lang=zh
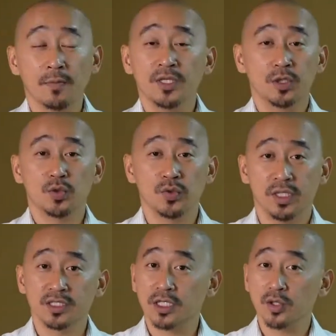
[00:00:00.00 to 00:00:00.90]
他们的语
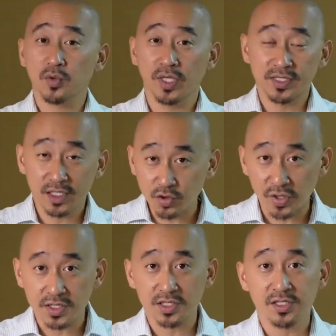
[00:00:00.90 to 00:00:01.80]
言，这个语言在
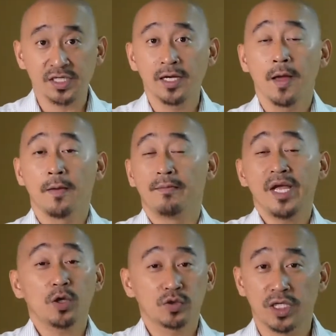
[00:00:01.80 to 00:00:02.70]
全世界
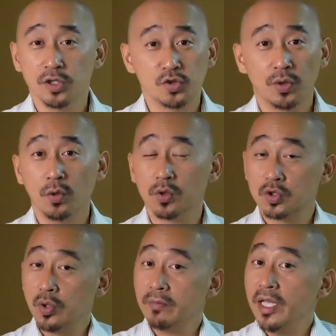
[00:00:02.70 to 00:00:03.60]
没有人学过，
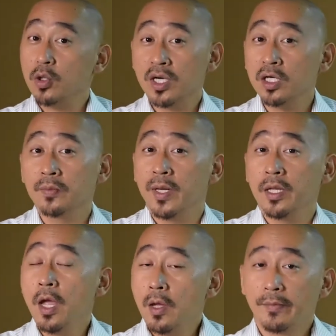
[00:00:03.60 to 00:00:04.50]
所以没有课
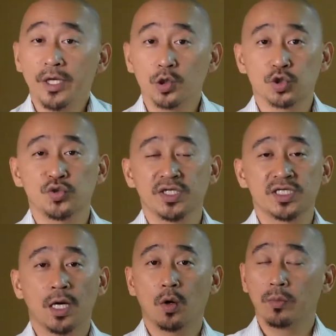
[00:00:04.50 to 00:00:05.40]
本，没有学
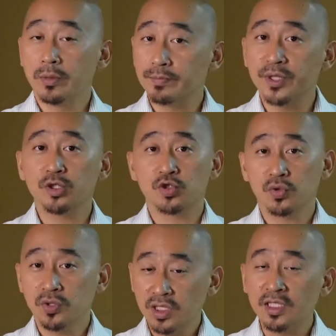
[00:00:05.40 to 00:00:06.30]
校，我们必
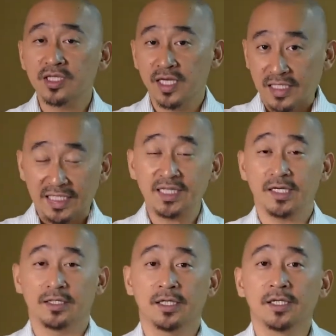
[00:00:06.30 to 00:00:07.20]
须一点一
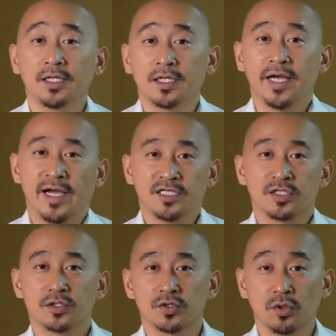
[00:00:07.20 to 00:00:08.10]
点的。开
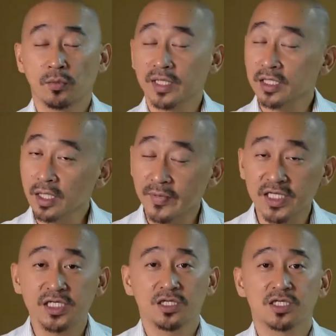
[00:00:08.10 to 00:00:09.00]
始学，我们跟他们
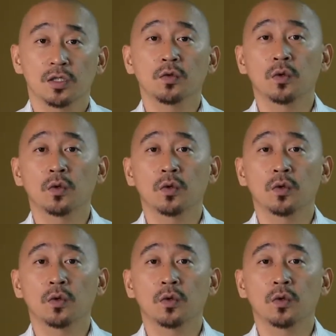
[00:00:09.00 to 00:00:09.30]
一起生